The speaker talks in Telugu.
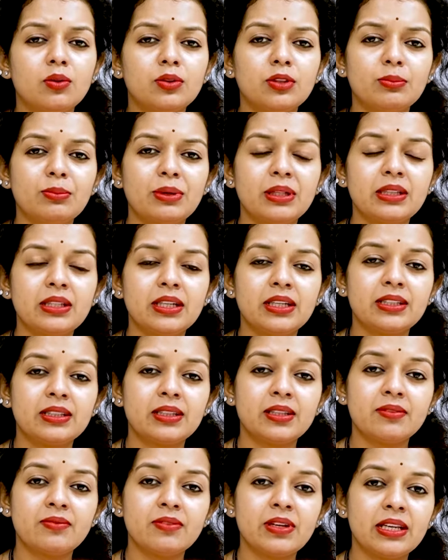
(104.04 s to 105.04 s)
కొంతమంది
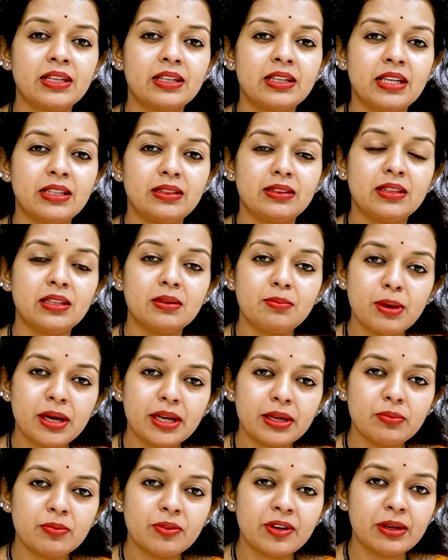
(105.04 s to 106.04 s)
అయితే వీళ్ళకి ఎంత
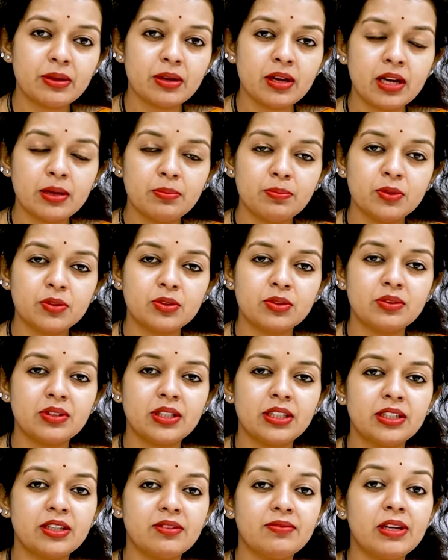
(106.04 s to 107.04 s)
భయం
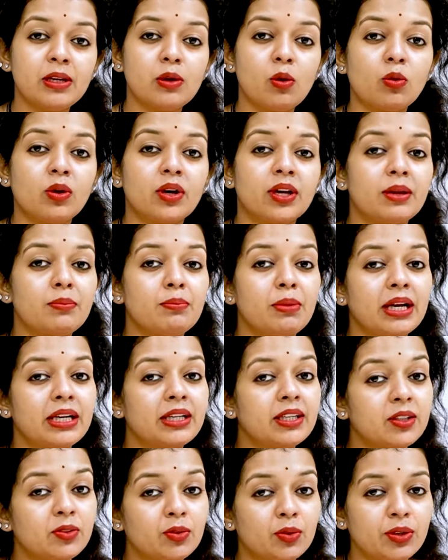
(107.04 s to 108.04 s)
అయిపోతుందంటే వీళ్ళు ఒక్కరే
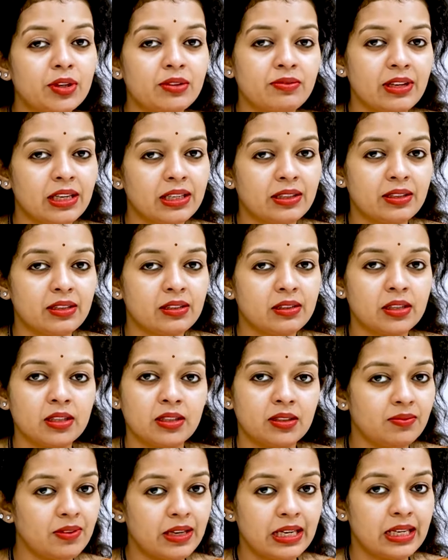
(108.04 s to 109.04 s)
బయటికి కూడా వెళ్ళ
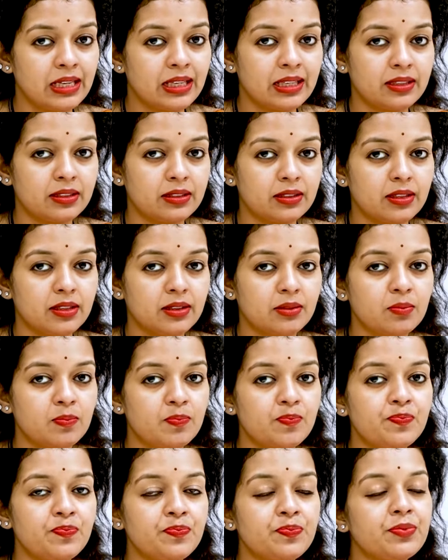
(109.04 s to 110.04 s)
వెళ్ళలేరండి
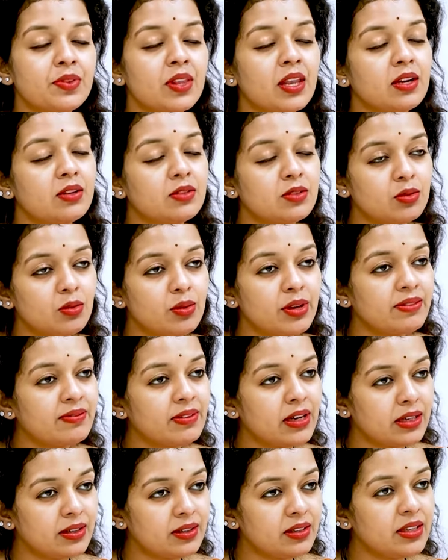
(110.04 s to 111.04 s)
సో
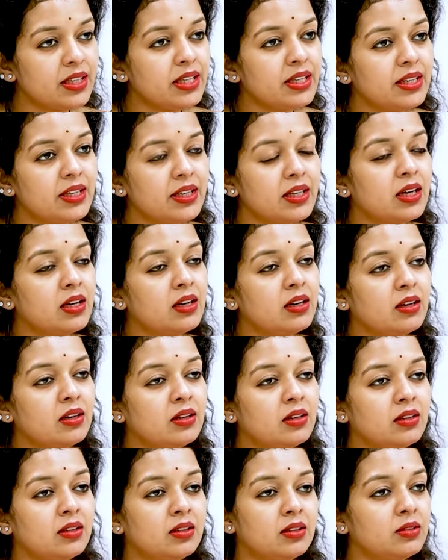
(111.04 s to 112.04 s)
ఇవన్నీ
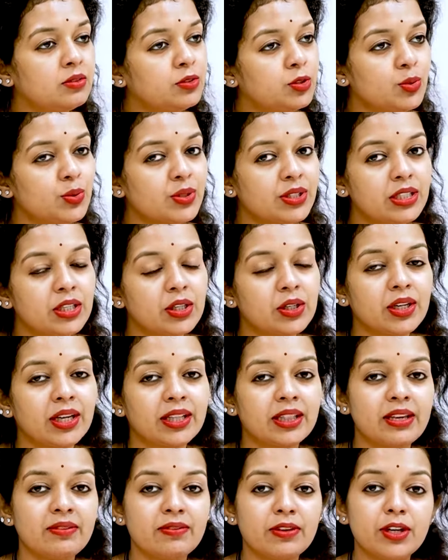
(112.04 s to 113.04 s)

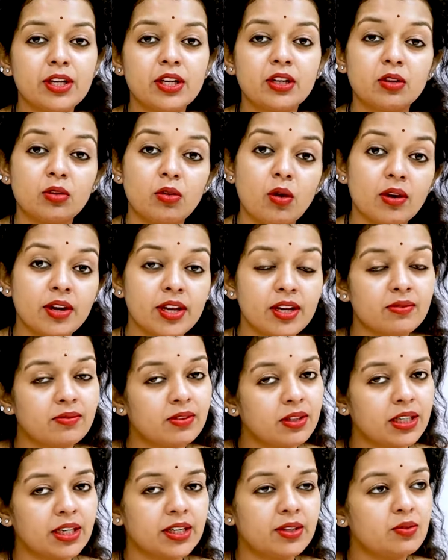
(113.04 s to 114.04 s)
చూసినట్టుగా అయితే ఇవన్నీ
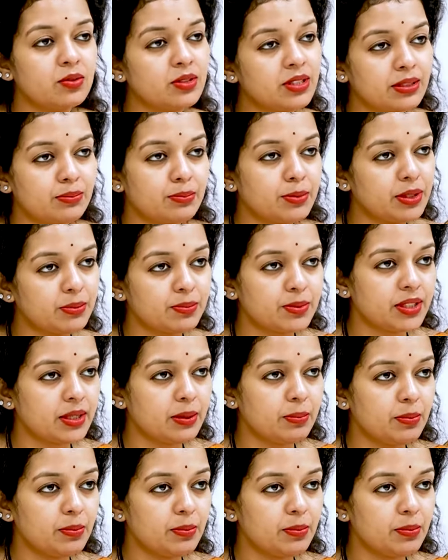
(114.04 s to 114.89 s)
క్రానిక్ వర్టికో సిమ్టమ్స్